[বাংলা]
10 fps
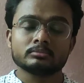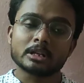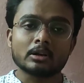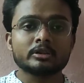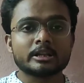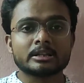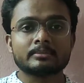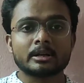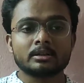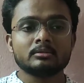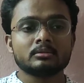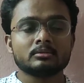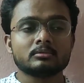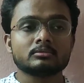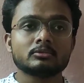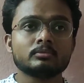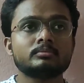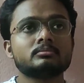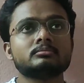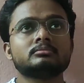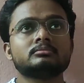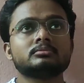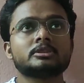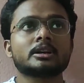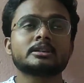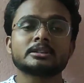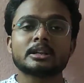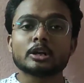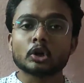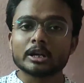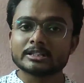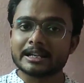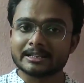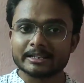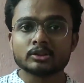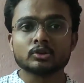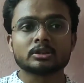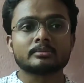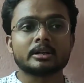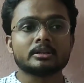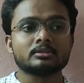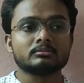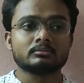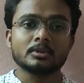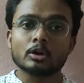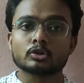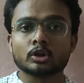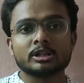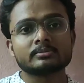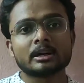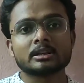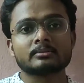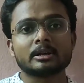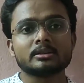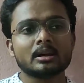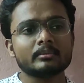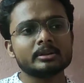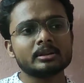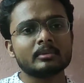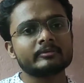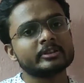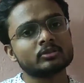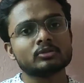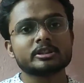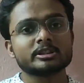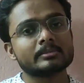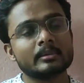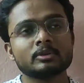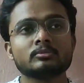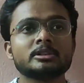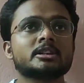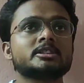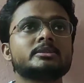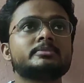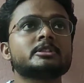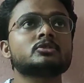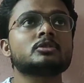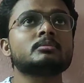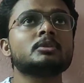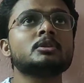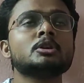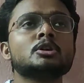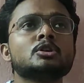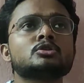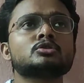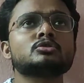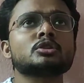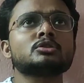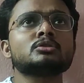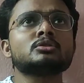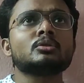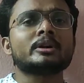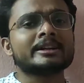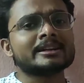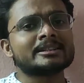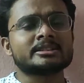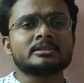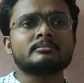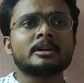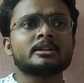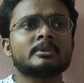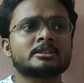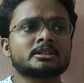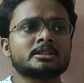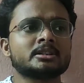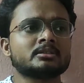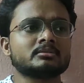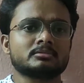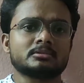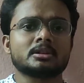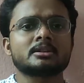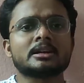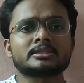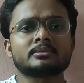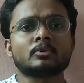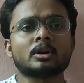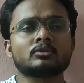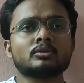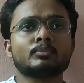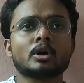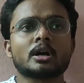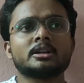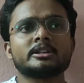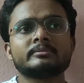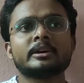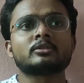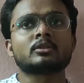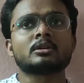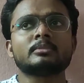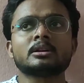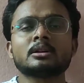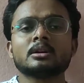তারাও দেখতে পারেন খুব সেখান থেকে তারা নলেজ গ্যাদারিং করতে পারেন আউট নলেজ বাড়াতে পারেন আমি আমার ভিডিওগুলোকে সেভাবেই তোমাদের কাছে রিপ্রেজেন্ট করব চতুর্থত অনেকেই আছে বাড়ির বাচ্চাদের তার ক্লাসের পড়াগুলো পড়ান রিমাইন্ড করান বাট